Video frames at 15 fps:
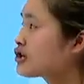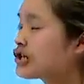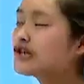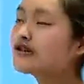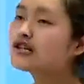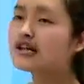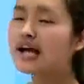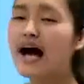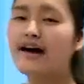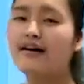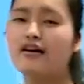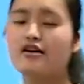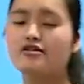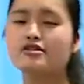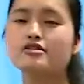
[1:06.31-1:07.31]
其实呀，
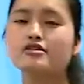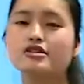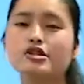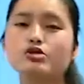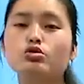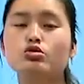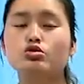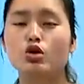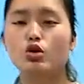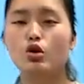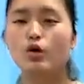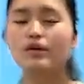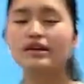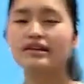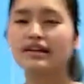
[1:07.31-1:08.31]
这个鸡兔
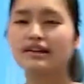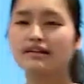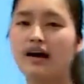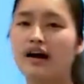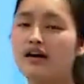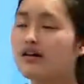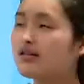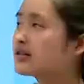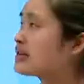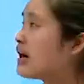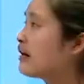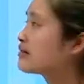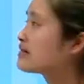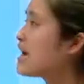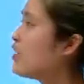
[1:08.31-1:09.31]
同笼问题呢，早